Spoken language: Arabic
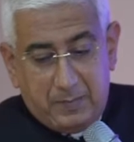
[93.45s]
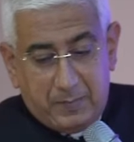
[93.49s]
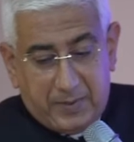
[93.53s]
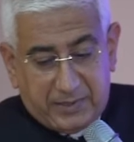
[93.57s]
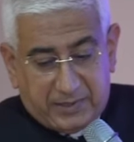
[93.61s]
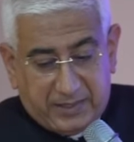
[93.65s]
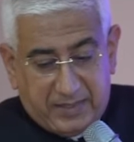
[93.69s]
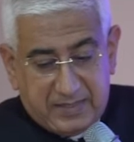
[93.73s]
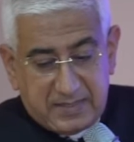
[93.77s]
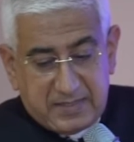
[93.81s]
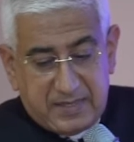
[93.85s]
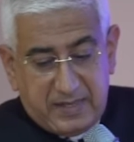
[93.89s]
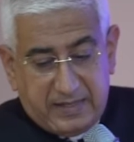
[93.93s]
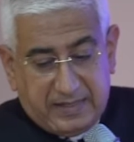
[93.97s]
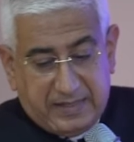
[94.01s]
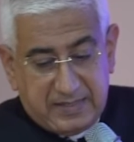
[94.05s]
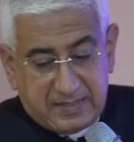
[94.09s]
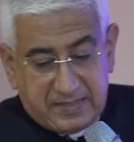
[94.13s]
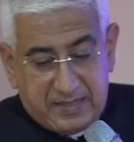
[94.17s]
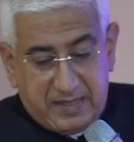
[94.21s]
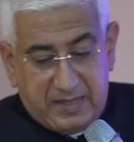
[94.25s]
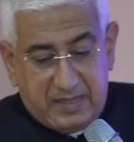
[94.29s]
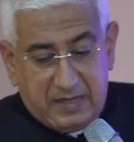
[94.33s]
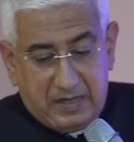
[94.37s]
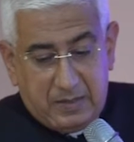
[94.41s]
المدرسه
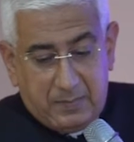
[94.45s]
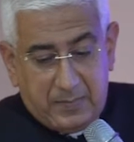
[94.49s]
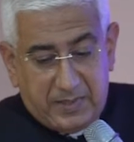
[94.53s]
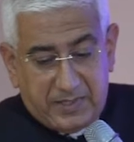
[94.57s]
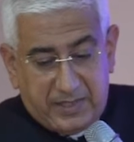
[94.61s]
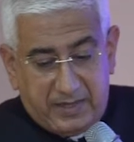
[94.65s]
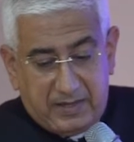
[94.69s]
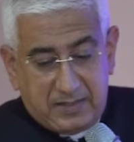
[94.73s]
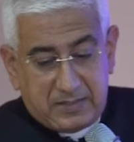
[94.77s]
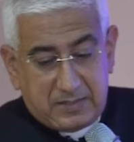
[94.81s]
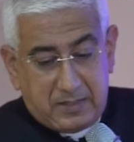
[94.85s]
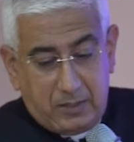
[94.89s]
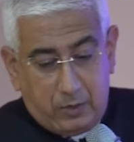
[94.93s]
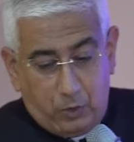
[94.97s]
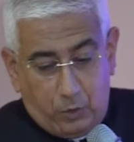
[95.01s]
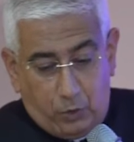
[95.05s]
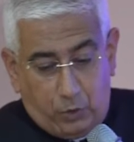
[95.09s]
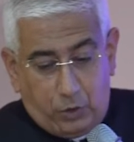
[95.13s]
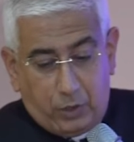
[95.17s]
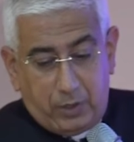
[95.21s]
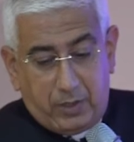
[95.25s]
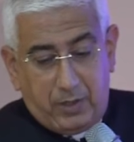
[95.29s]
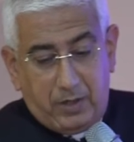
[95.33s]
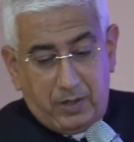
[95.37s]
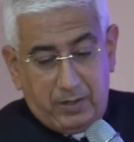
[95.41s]
كسائر المدارس
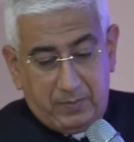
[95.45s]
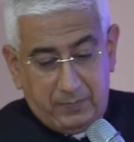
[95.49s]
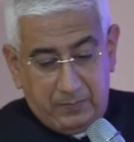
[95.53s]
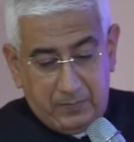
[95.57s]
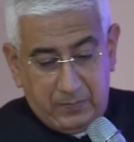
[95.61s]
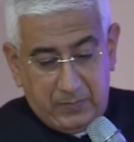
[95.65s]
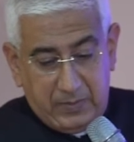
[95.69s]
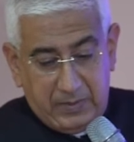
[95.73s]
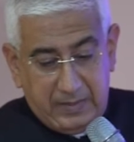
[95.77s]
الاخرى